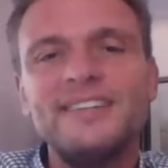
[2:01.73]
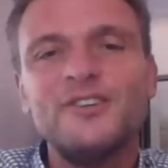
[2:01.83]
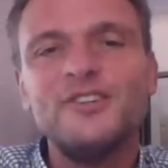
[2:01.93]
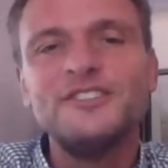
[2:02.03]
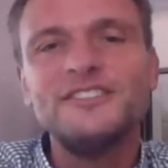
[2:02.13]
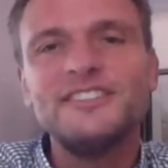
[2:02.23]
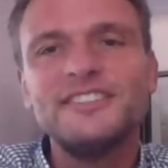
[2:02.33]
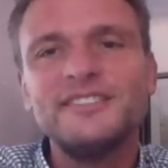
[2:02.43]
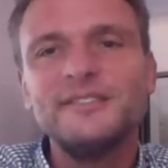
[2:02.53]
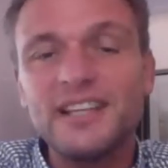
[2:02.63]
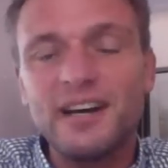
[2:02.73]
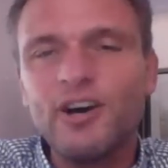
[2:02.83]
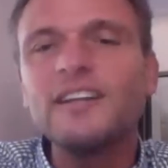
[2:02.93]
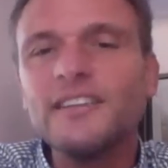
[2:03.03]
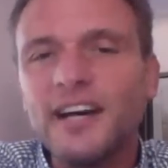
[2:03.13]
Und da, wo
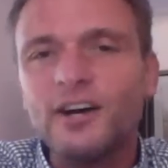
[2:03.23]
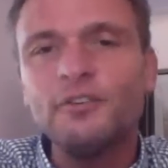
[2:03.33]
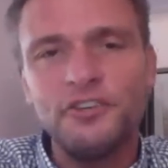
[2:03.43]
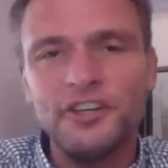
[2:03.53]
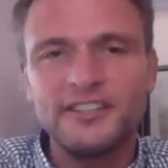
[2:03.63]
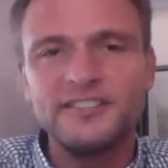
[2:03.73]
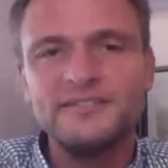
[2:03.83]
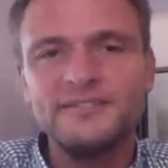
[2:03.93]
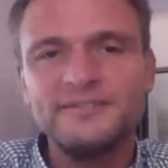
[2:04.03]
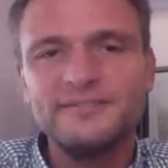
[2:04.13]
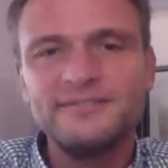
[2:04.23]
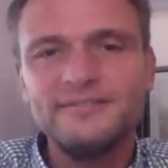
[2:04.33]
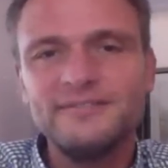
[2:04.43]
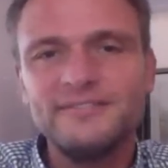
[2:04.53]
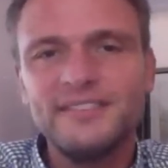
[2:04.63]
andere aufhören,
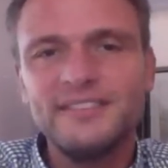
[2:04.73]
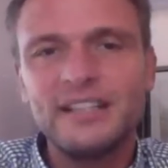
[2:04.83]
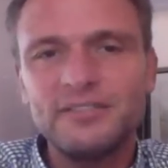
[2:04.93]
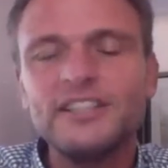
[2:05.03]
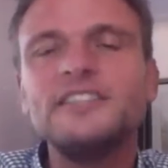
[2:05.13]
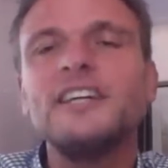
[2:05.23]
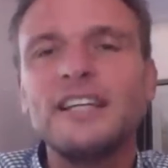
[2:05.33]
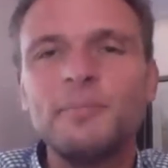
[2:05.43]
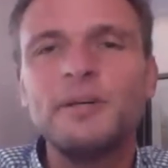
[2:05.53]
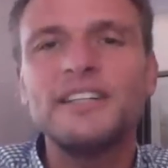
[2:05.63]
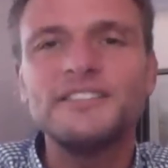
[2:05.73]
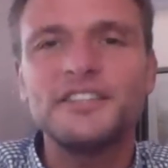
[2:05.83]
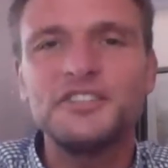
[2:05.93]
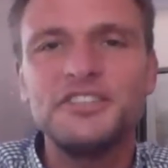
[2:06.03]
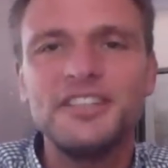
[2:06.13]
da fängt Dirk Lambert erst
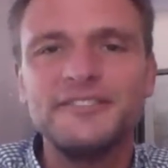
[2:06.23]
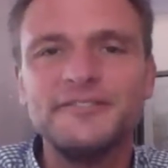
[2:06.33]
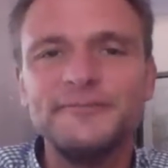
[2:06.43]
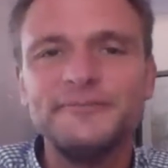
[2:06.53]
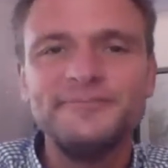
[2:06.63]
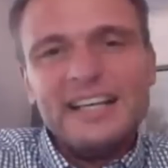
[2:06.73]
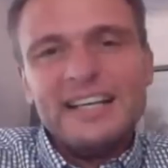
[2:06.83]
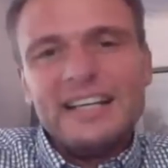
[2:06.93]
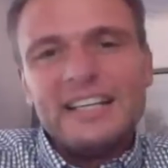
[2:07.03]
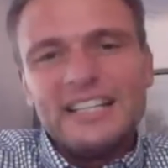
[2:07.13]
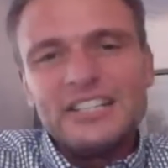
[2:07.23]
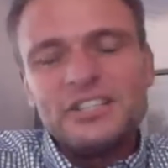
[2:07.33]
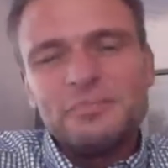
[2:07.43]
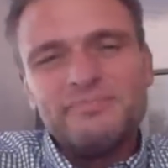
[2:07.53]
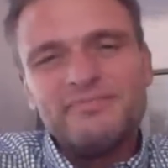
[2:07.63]
richtig an.
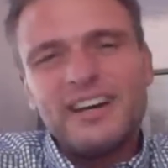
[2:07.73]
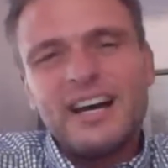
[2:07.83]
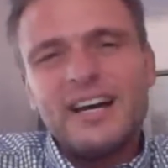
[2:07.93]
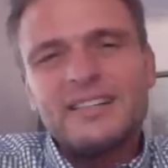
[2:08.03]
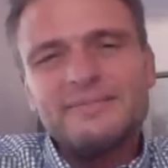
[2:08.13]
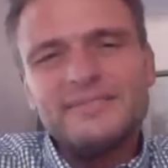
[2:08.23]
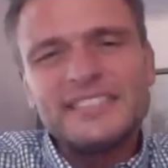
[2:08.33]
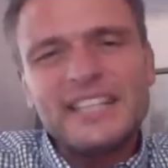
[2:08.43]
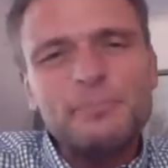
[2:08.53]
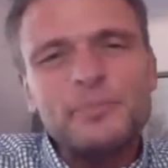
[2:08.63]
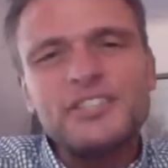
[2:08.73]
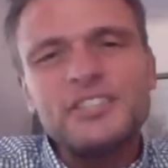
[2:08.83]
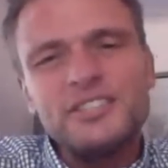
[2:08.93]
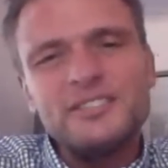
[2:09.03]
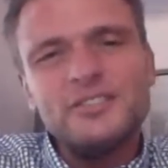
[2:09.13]
Ich war
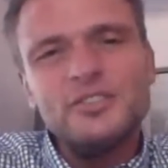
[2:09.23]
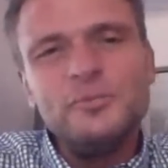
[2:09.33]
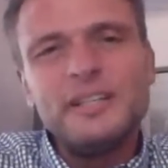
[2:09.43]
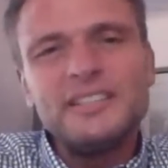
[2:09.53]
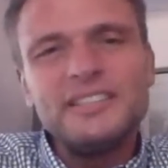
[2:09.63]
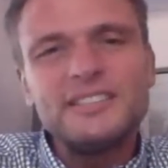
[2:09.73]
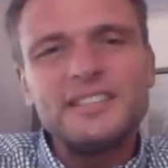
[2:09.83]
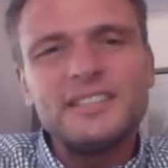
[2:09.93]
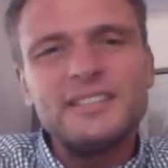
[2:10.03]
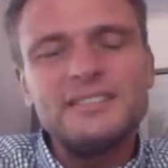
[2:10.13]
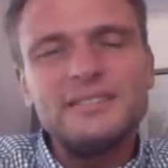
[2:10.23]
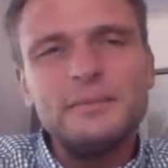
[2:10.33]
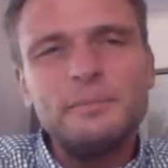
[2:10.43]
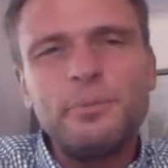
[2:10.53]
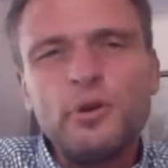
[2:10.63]
skeptisch über diese
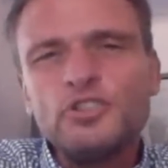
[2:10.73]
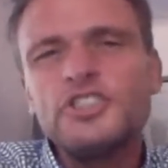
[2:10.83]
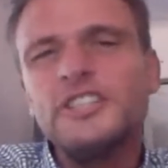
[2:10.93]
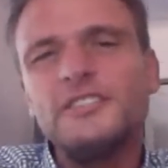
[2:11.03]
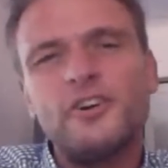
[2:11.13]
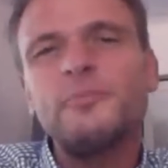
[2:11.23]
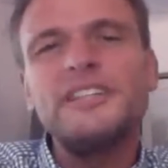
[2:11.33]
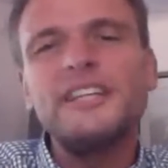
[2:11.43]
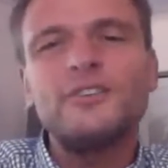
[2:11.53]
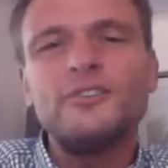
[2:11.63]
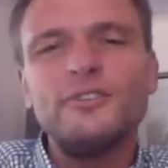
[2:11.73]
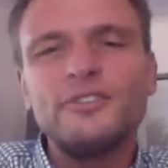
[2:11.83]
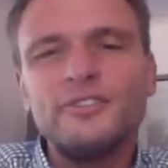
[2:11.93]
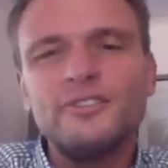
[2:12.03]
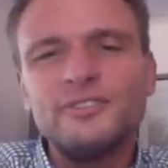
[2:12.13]
pushy
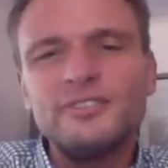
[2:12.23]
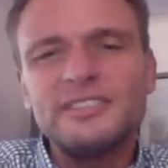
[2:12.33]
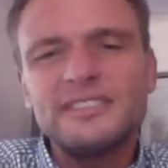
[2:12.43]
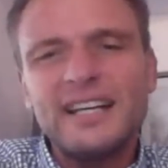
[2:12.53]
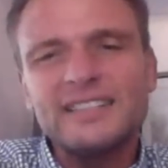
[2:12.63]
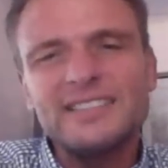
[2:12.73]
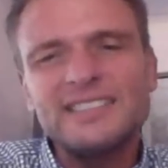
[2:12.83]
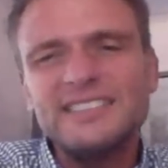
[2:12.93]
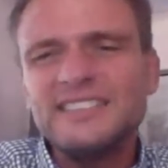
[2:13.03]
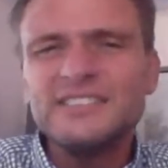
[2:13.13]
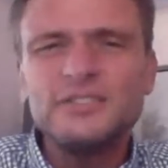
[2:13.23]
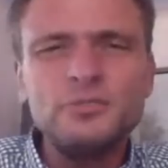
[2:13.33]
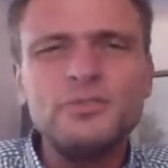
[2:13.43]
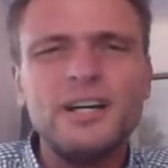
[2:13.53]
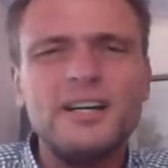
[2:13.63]
Formulierungen und dachte, das ist
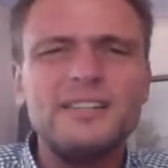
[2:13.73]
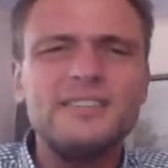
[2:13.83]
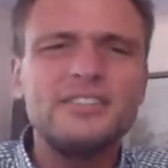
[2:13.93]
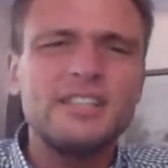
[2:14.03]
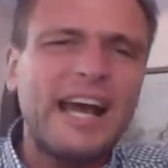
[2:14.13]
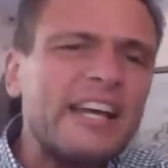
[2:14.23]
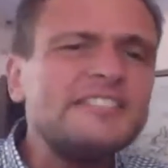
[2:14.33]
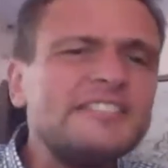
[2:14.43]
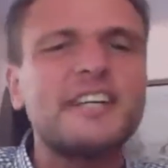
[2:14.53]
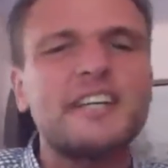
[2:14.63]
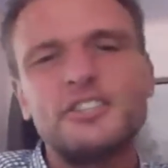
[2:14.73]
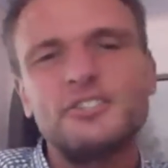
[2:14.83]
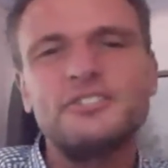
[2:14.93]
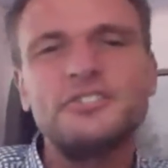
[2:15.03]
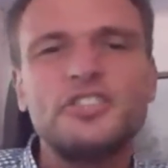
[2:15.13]
zu reißerisch
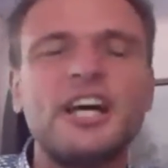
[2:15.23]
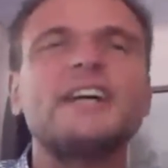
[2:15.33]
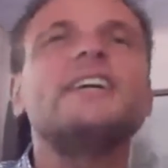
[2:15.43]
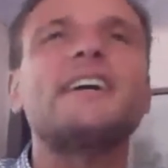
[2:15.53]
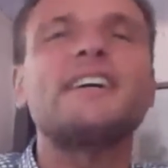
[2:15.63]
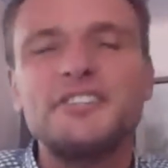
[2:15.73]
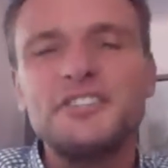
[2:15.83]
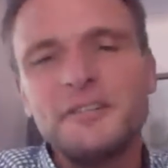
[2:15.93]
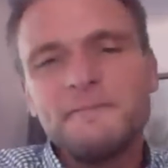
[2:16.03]
und zu schreierisch.